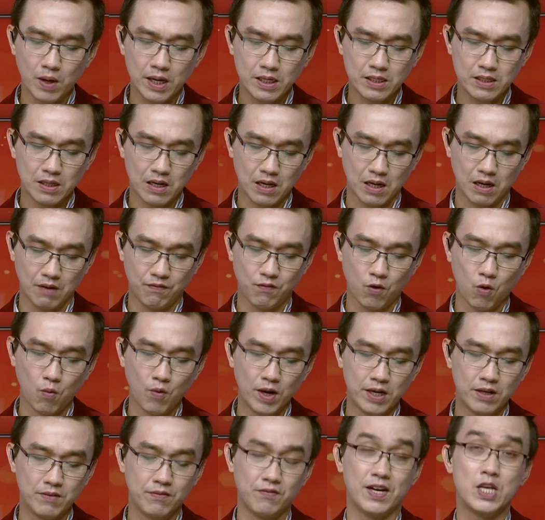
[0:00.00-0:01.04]
ít uh, phụ
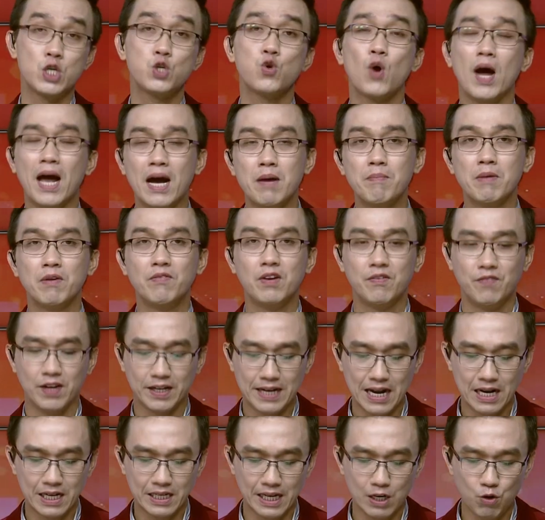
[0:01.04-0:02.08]
huynh phải choáng bởi vì việc
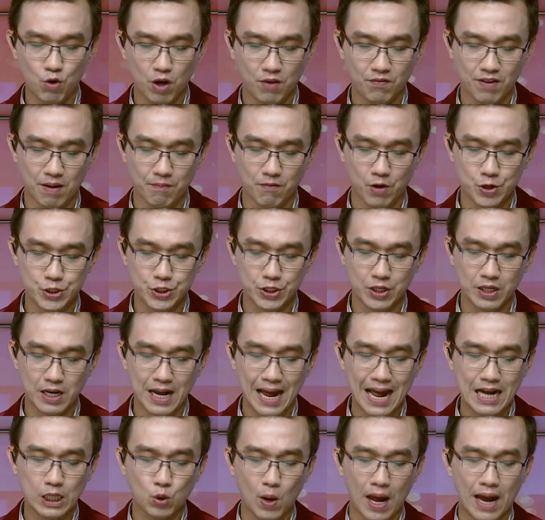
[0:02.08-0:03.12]
đăng ký nguyện vọng môi trường
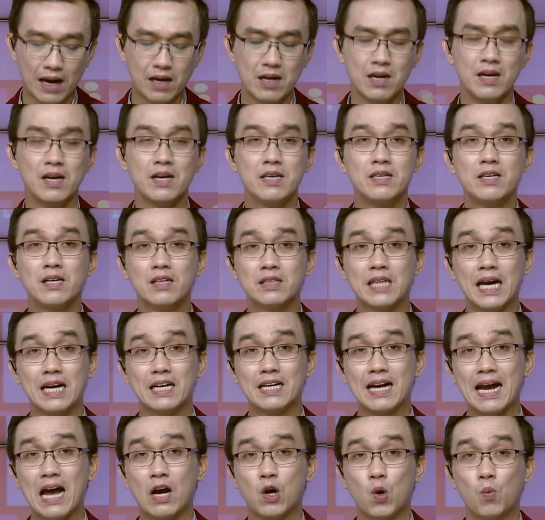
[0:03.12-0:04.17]
an toàn nhưng thành
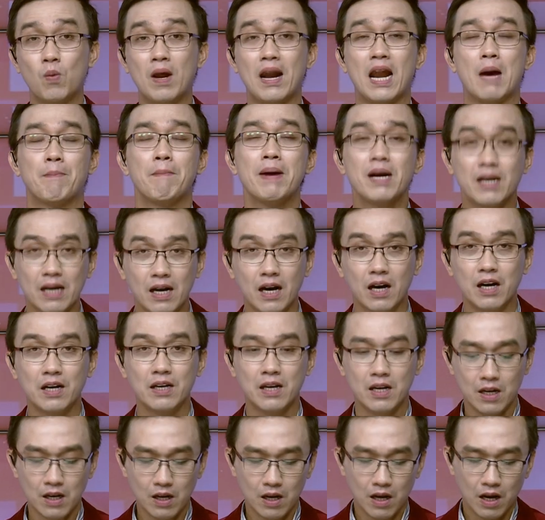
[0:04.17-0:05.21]
ra cũng lại là bất lợi.
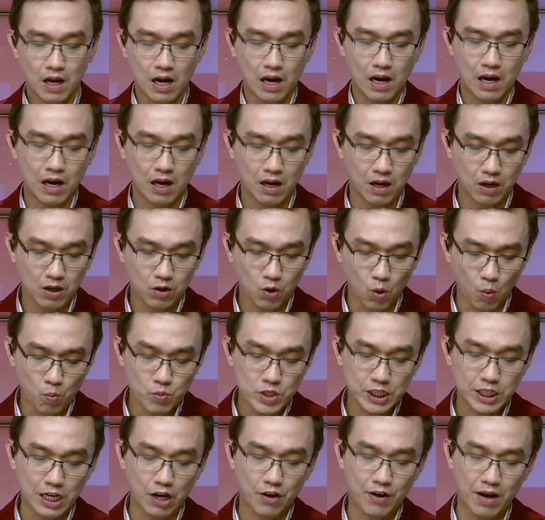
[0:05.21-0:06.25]
À, cũng
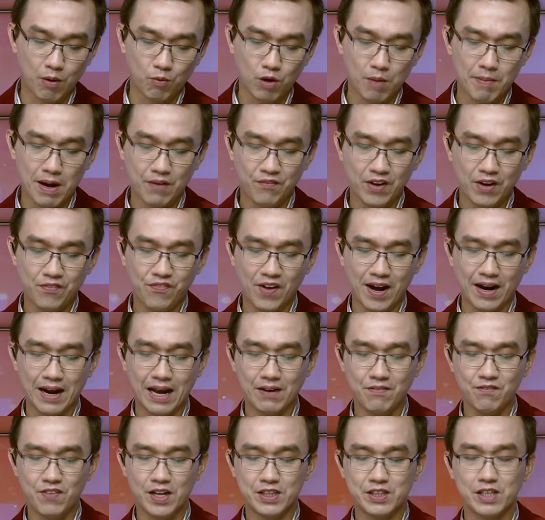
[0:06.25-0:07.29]
trên tờ lao động có bài viết phản
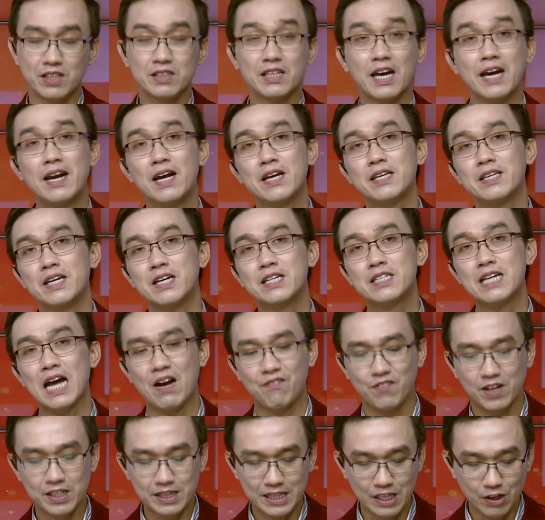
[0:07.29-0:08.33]
ánh về thực tế đang diễn ra
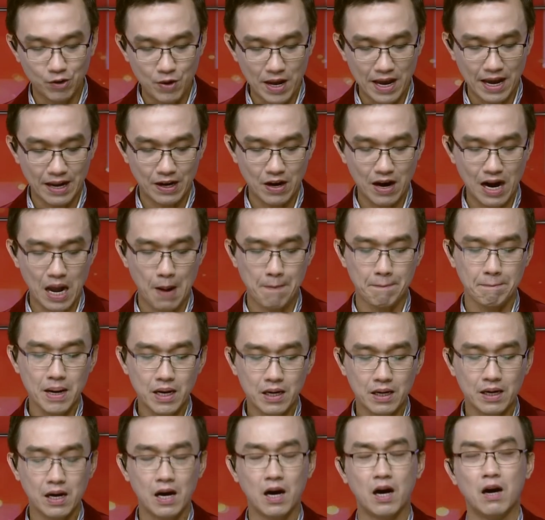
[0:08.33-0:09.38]
với tiêu đề đó là
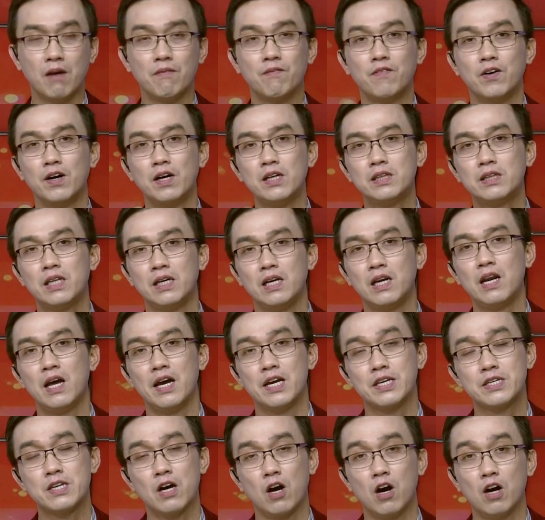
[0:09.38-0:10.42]
bất ngờ với tỷ lệ
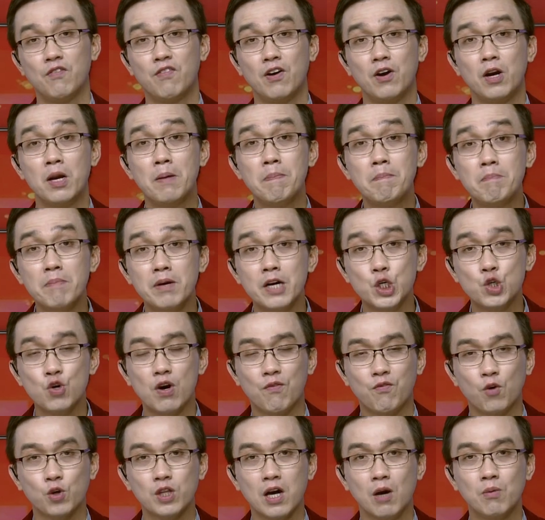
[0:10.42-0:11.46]
chọi vào lớp 10 trung học
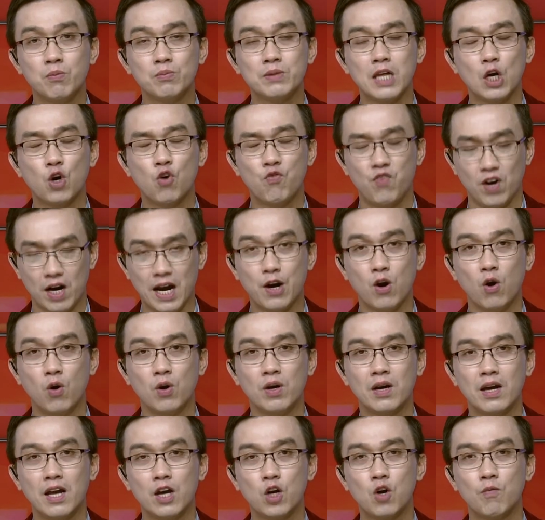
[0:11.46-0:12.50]
phổ thông tại khu vực Hà Nội.
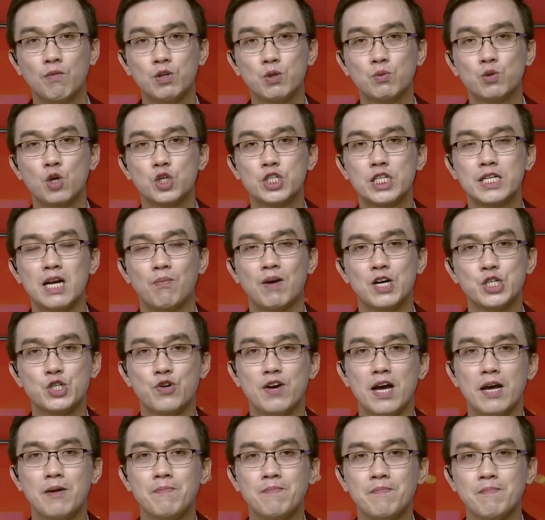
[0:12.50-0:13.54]
Hãy cùng với chúng tôi trích đọc ngay sau đây.